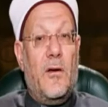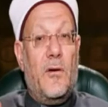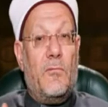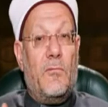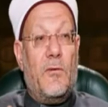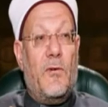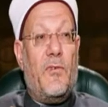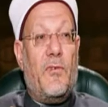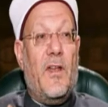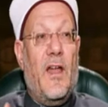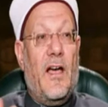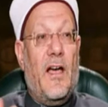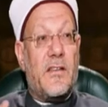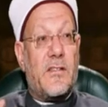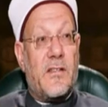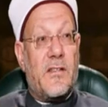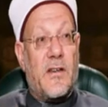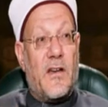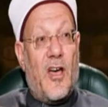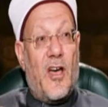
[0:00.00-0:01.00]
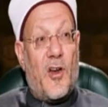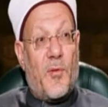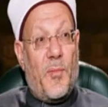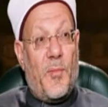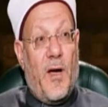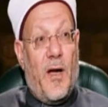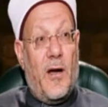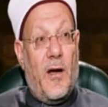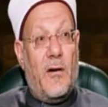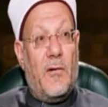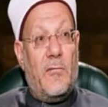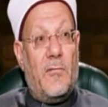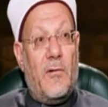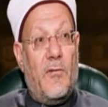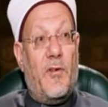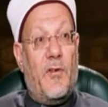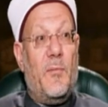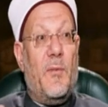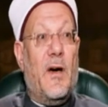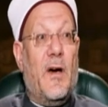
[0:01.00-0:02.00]
وفي العصر أربعة
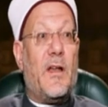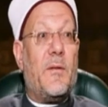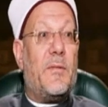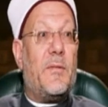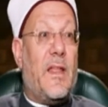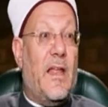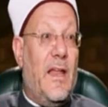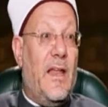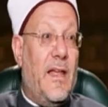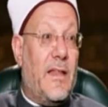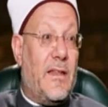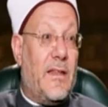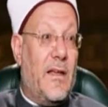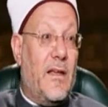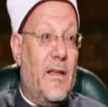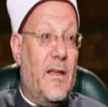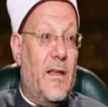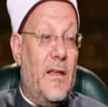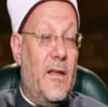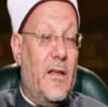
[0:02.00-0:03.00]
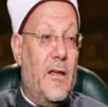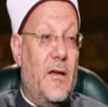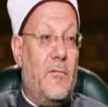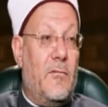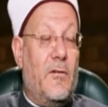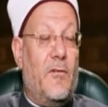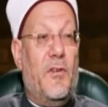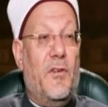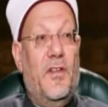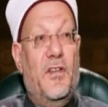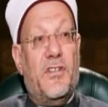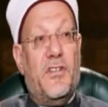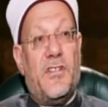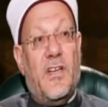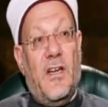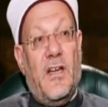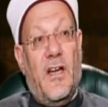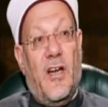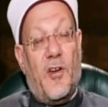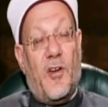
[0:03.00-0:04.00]
وفي المغرب ثلاثة وفي
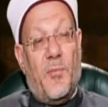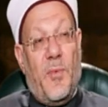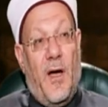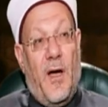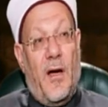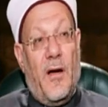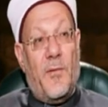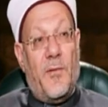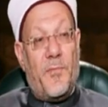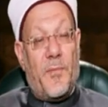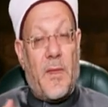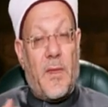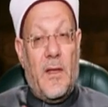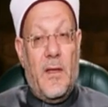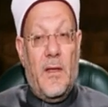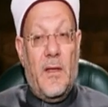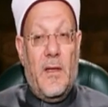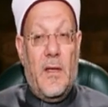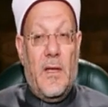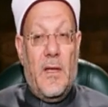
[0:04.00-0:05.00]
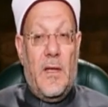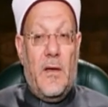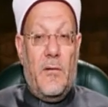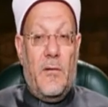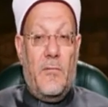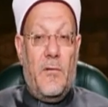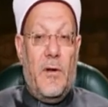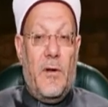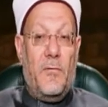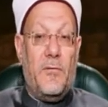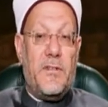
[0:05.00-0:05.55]
العشاء أربعة ولو